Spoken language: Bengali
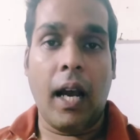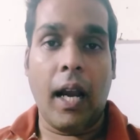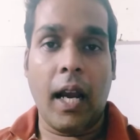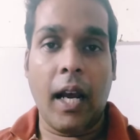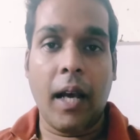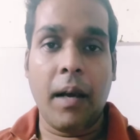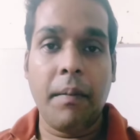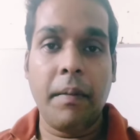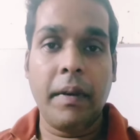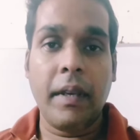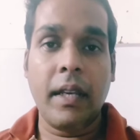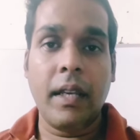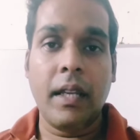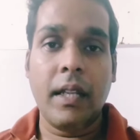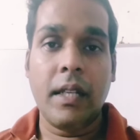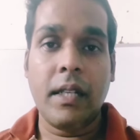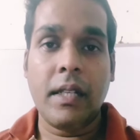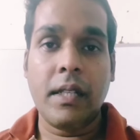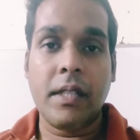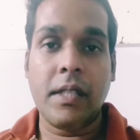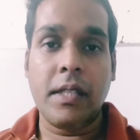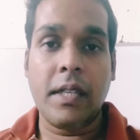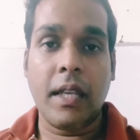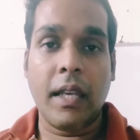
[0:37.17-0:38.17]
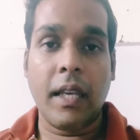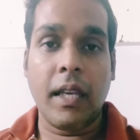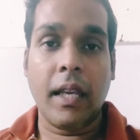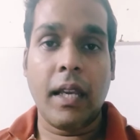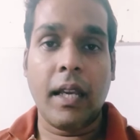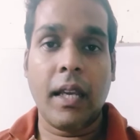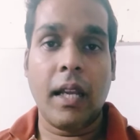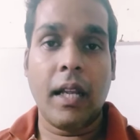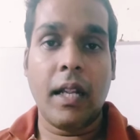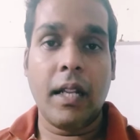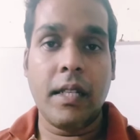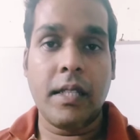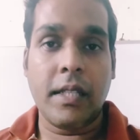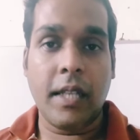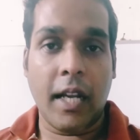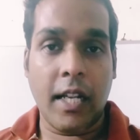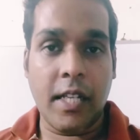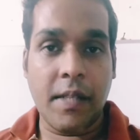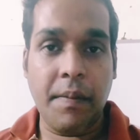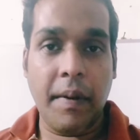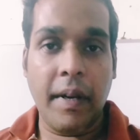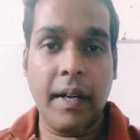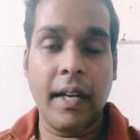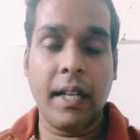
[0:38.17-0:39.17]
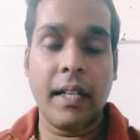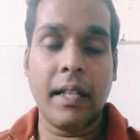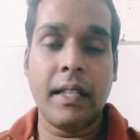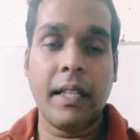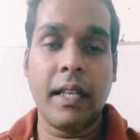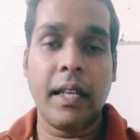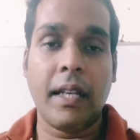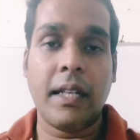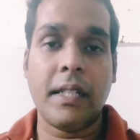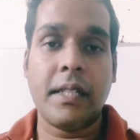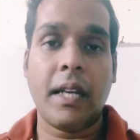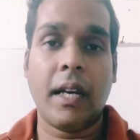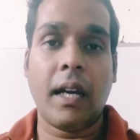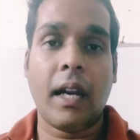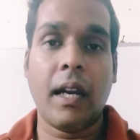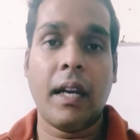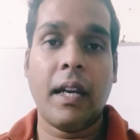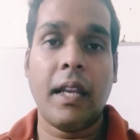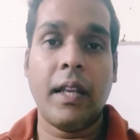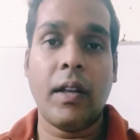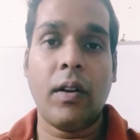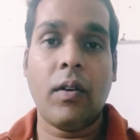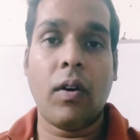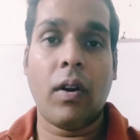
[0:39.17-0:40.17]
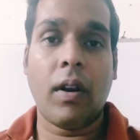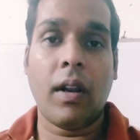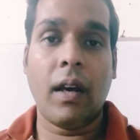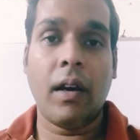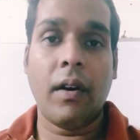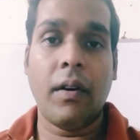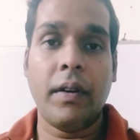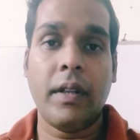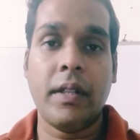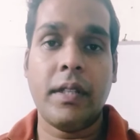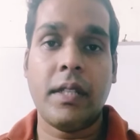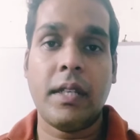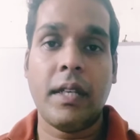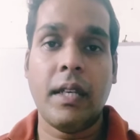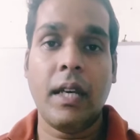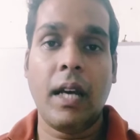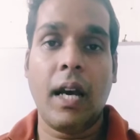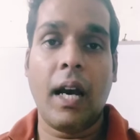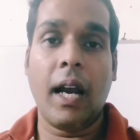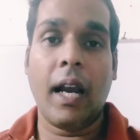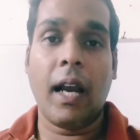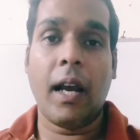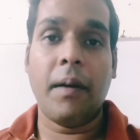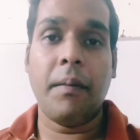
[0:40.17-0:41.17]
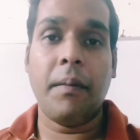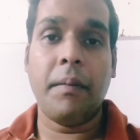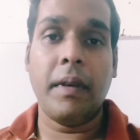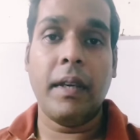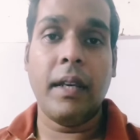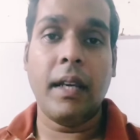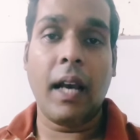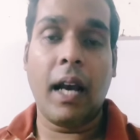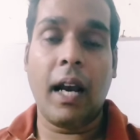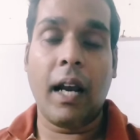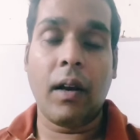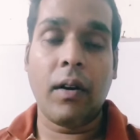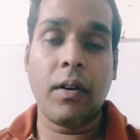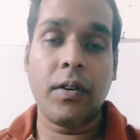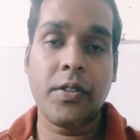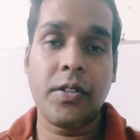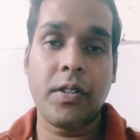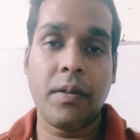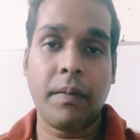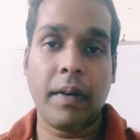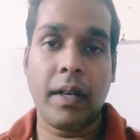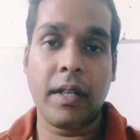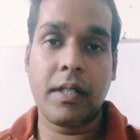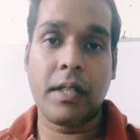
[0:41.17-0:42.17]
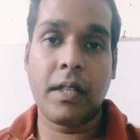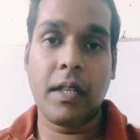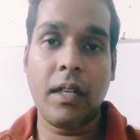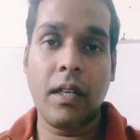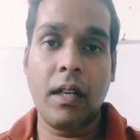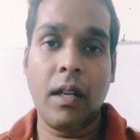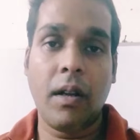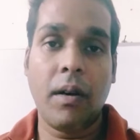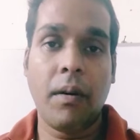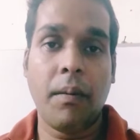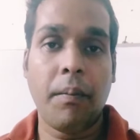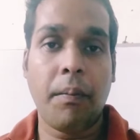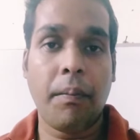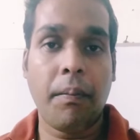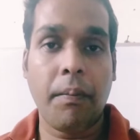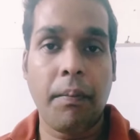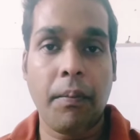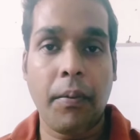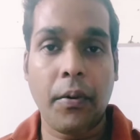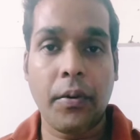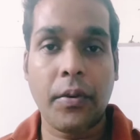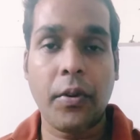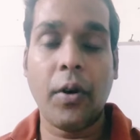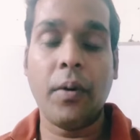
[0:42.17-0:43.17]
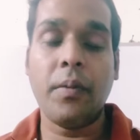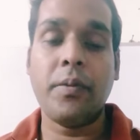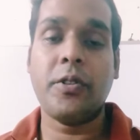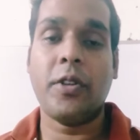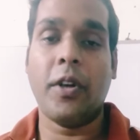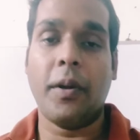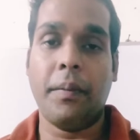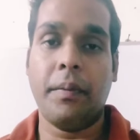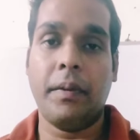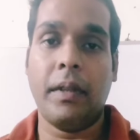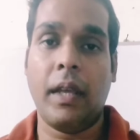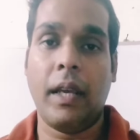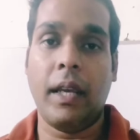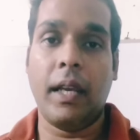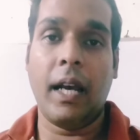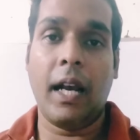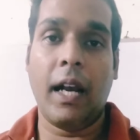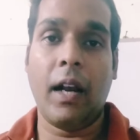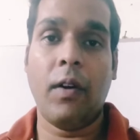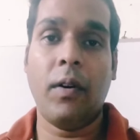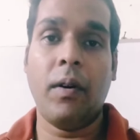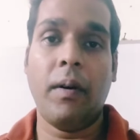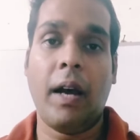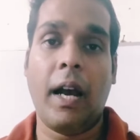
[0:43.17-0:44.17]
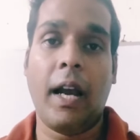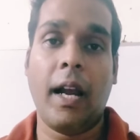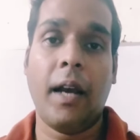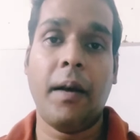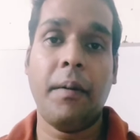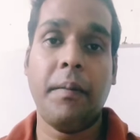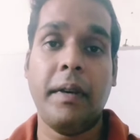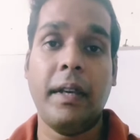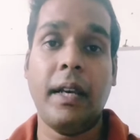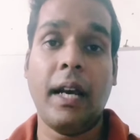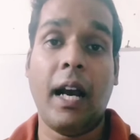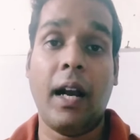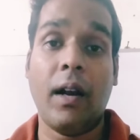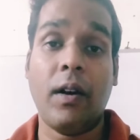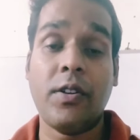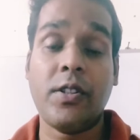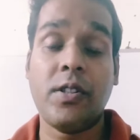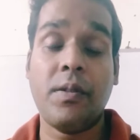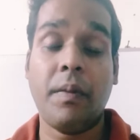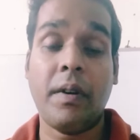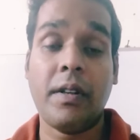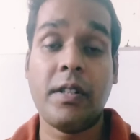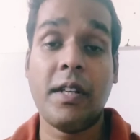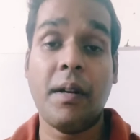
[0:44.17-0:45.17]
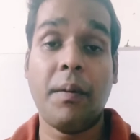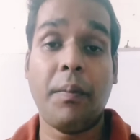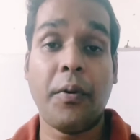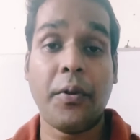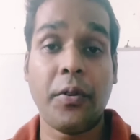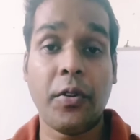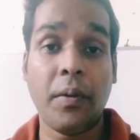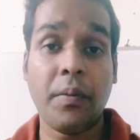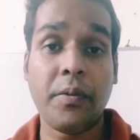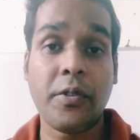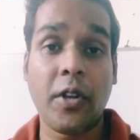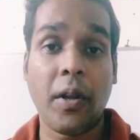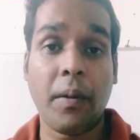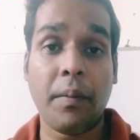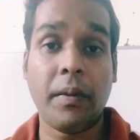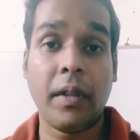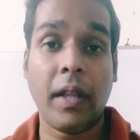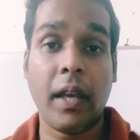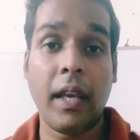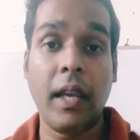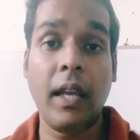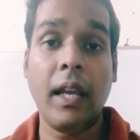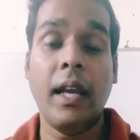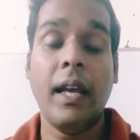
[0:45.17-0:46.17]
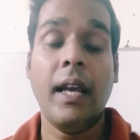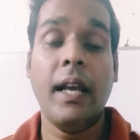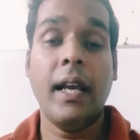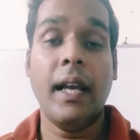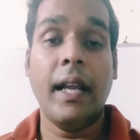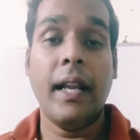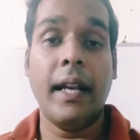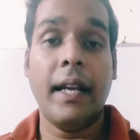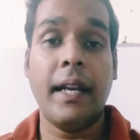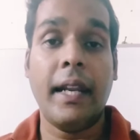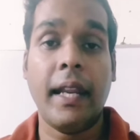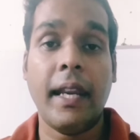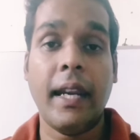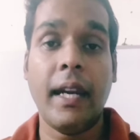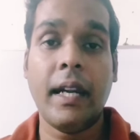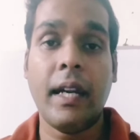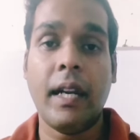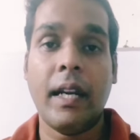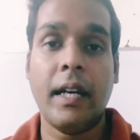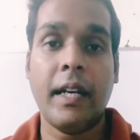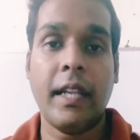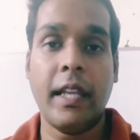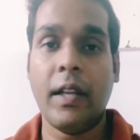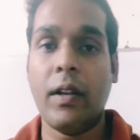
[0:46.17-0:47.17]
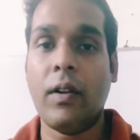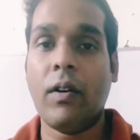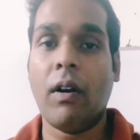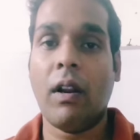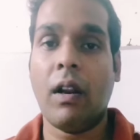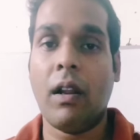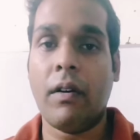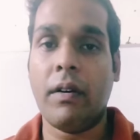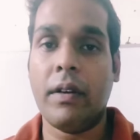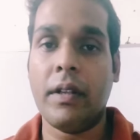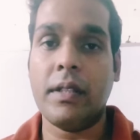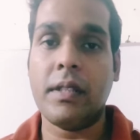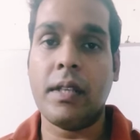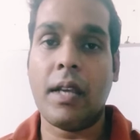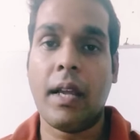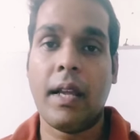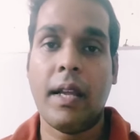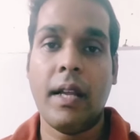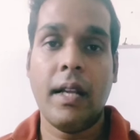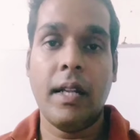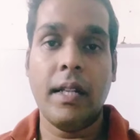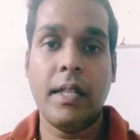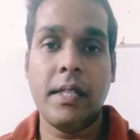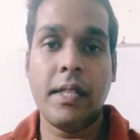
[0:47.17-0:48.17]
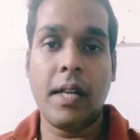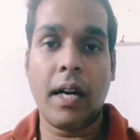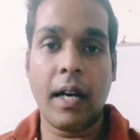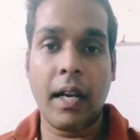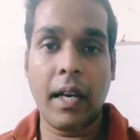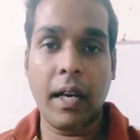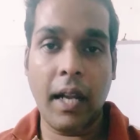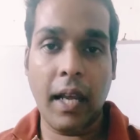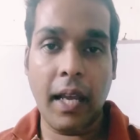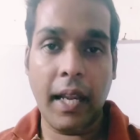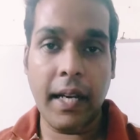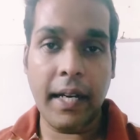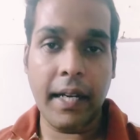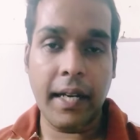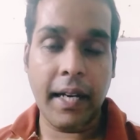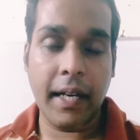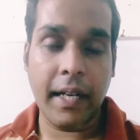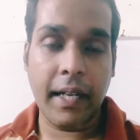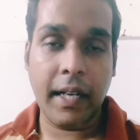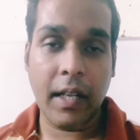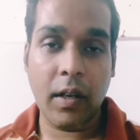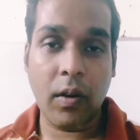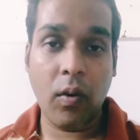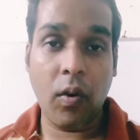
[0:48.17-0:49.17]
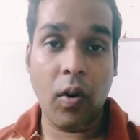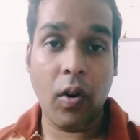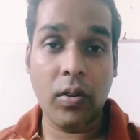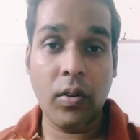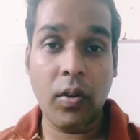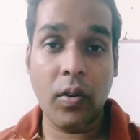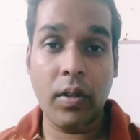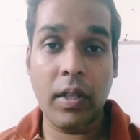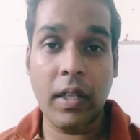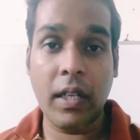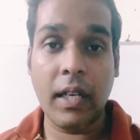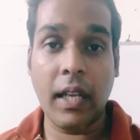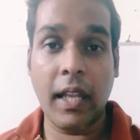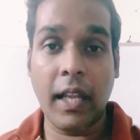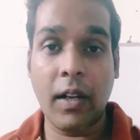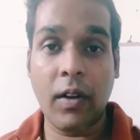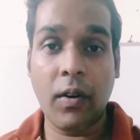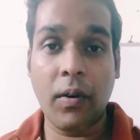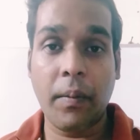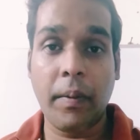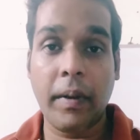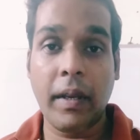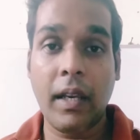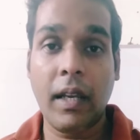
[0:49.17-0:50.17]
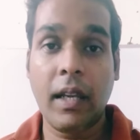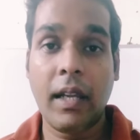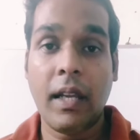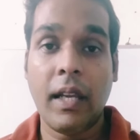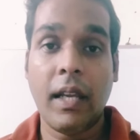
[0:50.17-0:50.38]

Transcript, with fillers: আগামী যে জাজমেন্টের দিন সেটা ঠিক করা হয়েছে আগামী আগস্ট মাসের প্রথম সপ্তাহে আগামী আগস্ট মাসের প্রথম সপ্তাহে ডেট ঠিক করা হয়েছে জানি না এই ডেটটা কতদিন এগোবে